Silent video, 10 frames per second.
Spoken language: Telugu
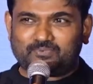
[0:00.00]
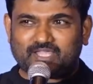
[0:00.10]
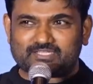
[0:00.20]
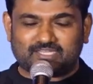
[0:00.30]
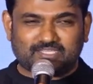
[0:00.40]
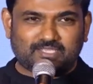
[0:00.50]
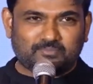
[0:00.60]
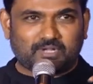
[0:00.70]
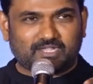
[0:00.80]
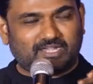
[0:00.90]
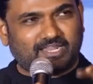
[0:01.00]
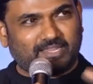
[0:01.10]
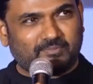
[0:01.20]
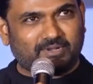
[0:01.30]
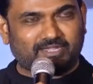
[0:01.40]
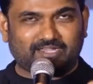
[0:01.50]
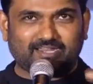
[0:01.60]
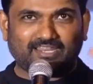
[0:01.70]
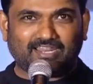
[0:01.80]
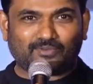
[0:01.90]
యాక్చువల్లీ ఈ మాట్లాడ అవి
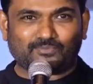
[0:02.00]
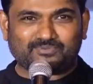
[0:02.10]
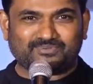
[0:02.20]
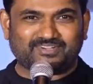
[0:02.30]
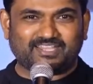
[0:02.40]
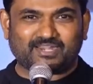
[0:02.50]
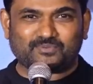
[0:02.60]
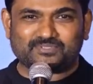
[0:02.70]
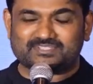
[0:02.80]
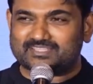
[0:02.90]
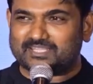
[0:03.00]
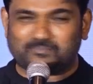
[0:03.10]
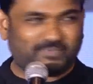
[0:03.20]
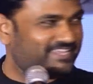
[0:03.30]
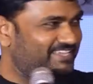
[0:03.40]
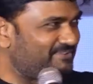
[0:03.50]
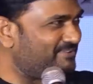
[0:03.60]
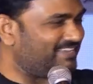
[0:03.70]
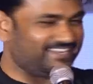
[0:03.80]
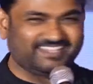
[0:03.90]
మాట్లాడాలి అనుకుంటుండే ఇక్కడికి వచ్చిన తర్వాత మైక్
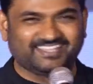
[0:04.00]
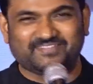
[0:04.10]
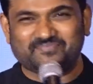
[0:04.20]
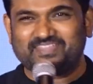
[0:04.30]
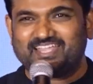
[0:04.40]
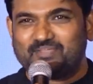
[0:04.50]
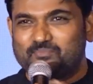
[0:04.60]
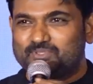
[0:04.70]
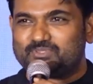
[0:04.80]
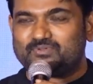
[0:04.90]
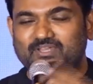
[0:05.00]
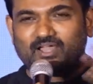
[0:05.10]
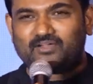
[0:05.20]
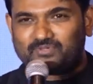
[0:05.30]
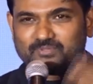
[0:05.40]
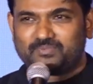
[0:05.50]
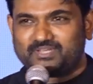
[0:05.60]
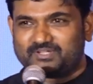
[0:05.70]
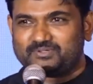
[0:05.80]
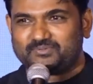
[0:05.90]
ఇవ్వగానే మొత్తం ఆఫ్ అయిపోయినట్టు